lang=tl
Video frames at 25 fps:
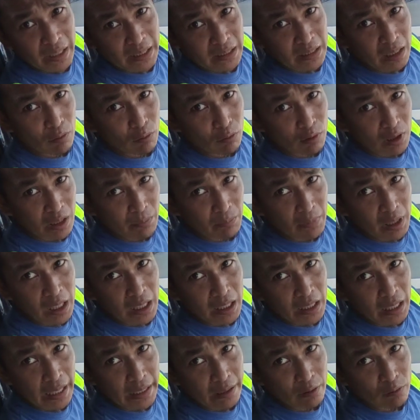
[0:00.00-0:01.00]
na
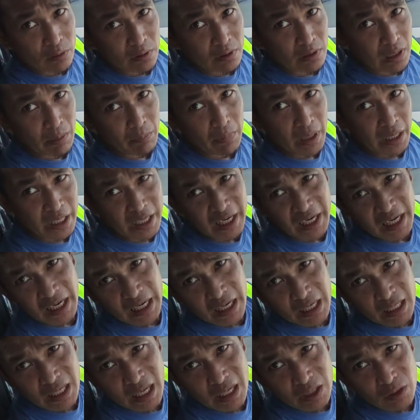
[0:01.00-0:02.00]
manghihina yung lalo yung
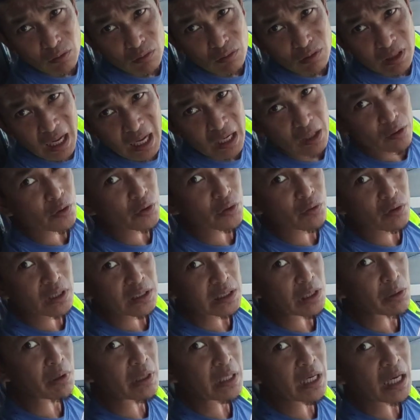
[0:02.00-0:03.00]
katawan natin yan mga
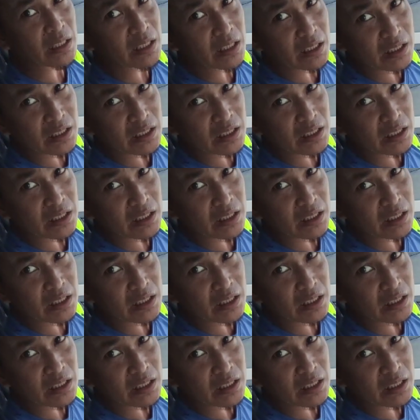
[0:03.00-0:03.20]
kaidol.